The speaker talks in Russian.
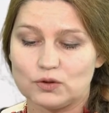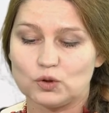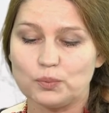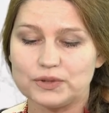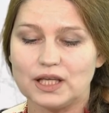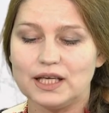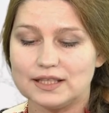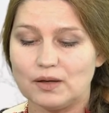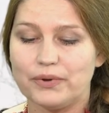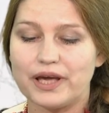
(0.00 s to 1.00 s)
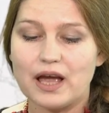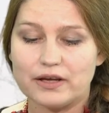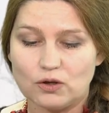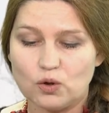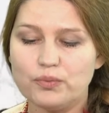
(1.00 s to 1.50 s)
собственно, если бы я
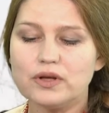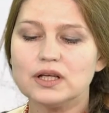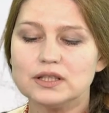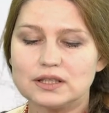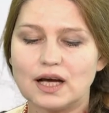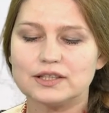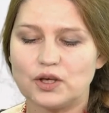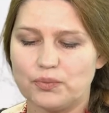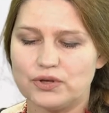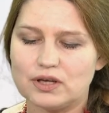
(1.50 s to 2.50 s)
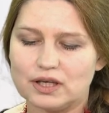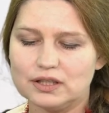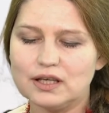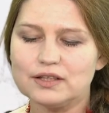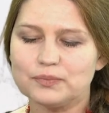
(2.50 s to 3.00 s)
их не любила, эти сказки бы не
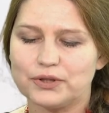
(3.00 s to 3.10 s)
родились,